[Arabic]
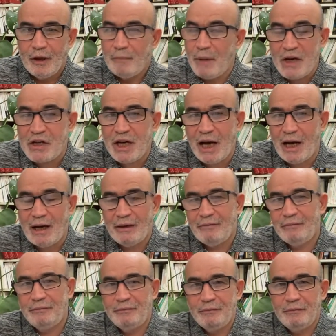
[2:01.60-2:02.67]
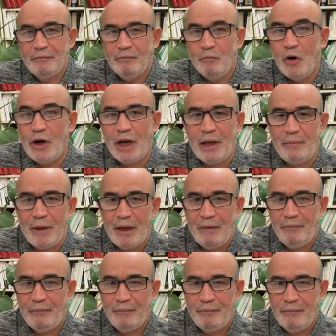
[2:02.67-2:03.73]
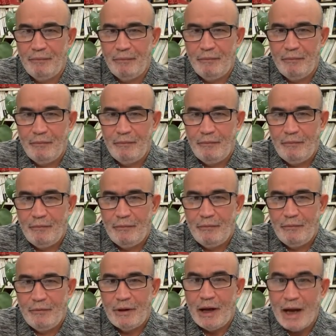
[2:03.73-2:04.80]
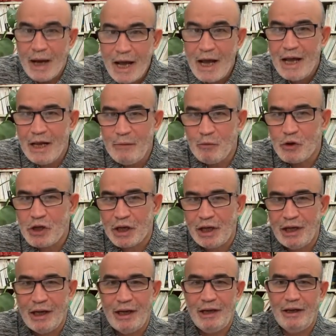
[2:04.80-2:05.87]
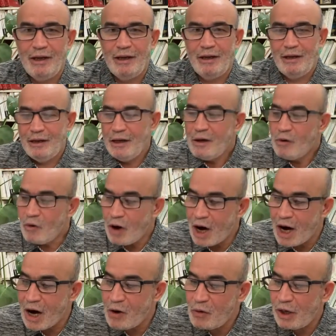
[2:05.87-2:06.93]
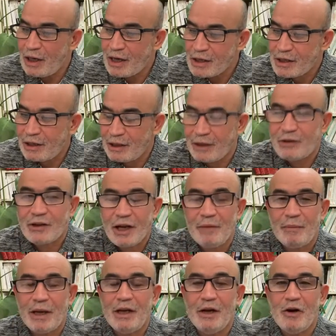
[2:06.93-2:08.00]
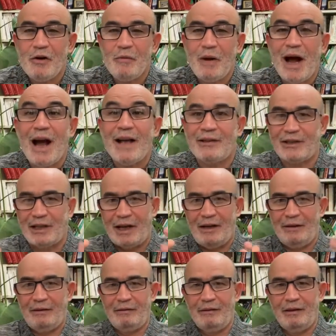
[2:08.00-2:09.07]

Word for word: بشعة مرعبة ها هي المشكلة وها هو علاش العصابة اليوم حاصلة